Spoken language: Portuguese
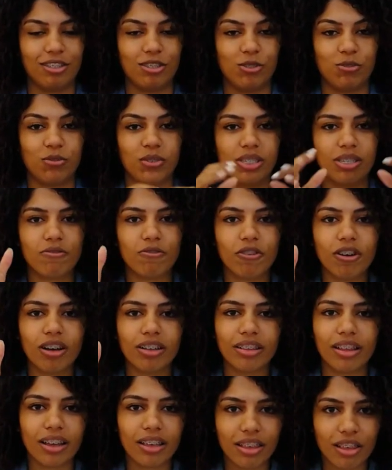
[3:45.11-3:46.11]
Então, se você
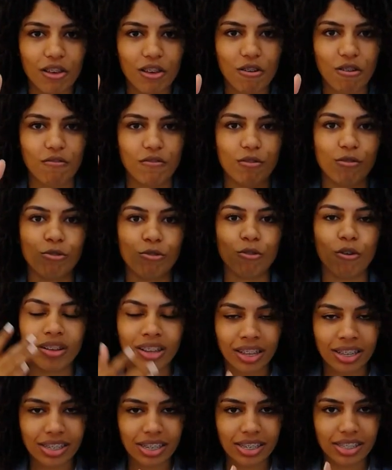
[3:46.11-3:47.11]
ficou até aqui, ouviu
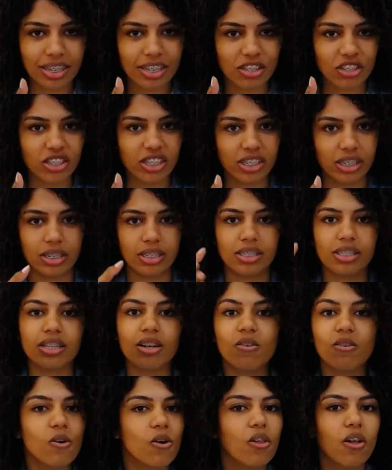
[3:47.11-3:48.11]
todas essas
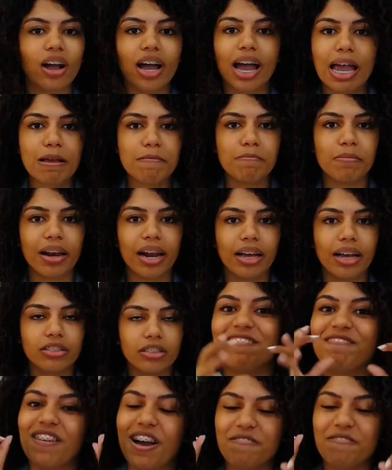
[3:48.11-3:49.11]
dicas e não colocar em
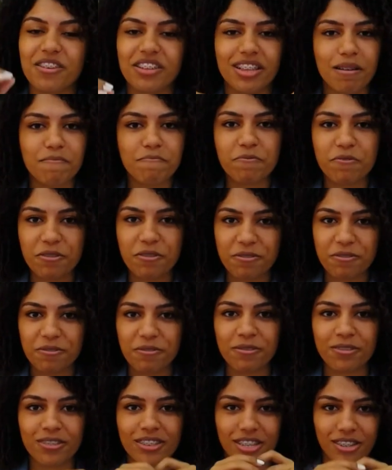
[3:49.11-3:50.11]
prática, vai afetar
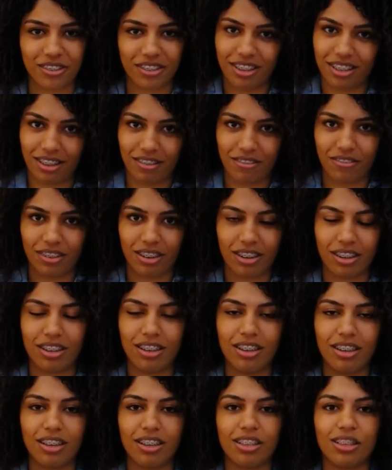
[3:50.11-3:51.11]
muito o seu
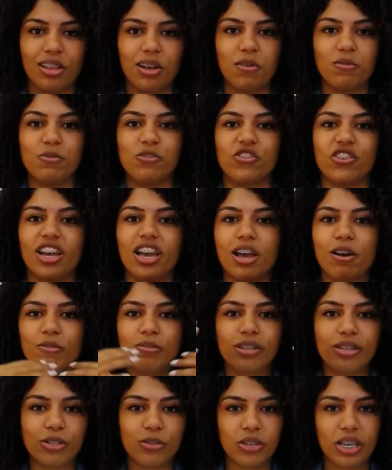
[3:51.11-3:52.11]
delivery. Então, já
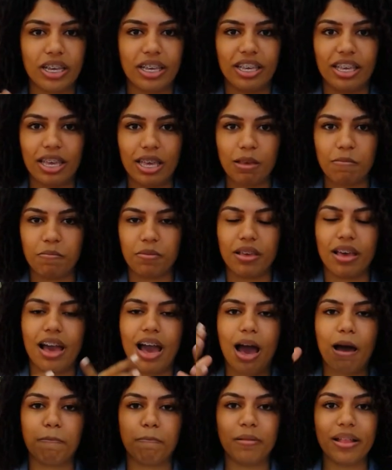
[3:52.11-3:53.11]
reúna a sua
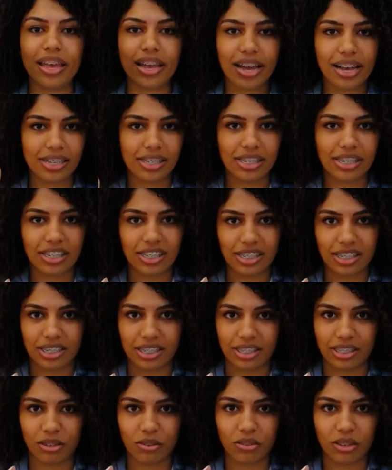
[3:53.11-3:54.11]
equipe, aplica essas
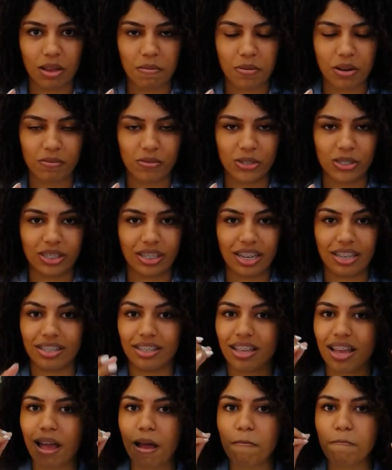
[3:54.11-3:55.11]
dicas que eu dei para
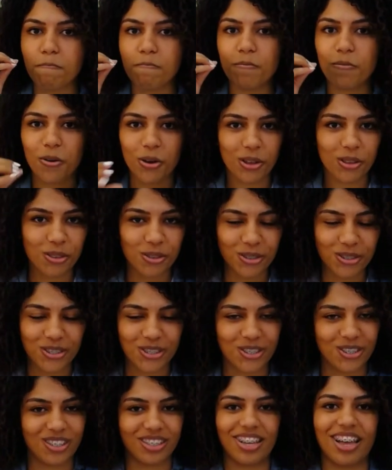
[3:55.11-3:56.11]
vocês e tenha muito
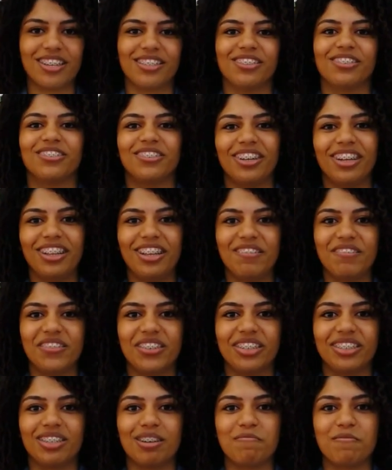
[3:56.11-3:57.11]
sucesso no
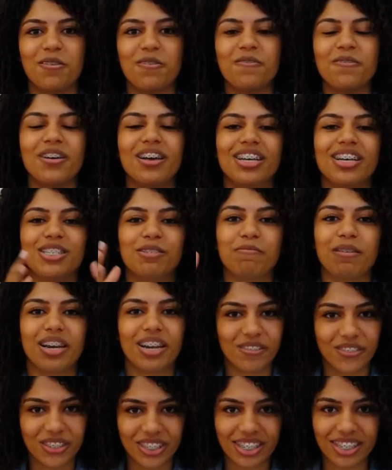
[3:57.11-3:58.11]
delivery, tá bom?
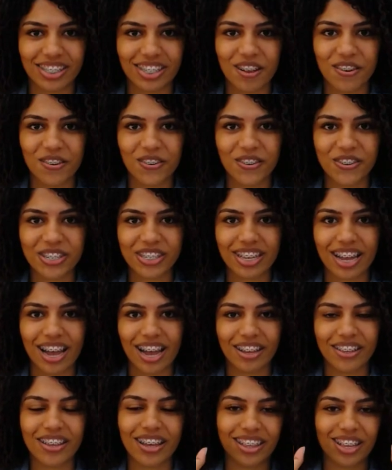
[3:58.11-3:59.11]
Espero que vocês tenham
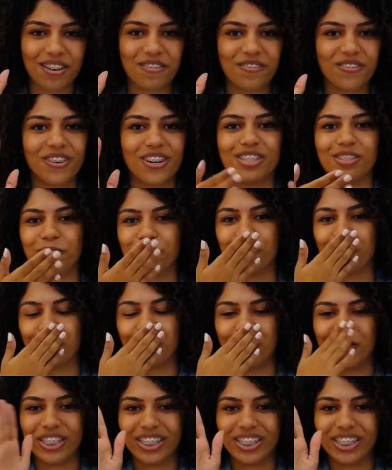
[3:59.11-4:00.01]
gostado e até a próxima.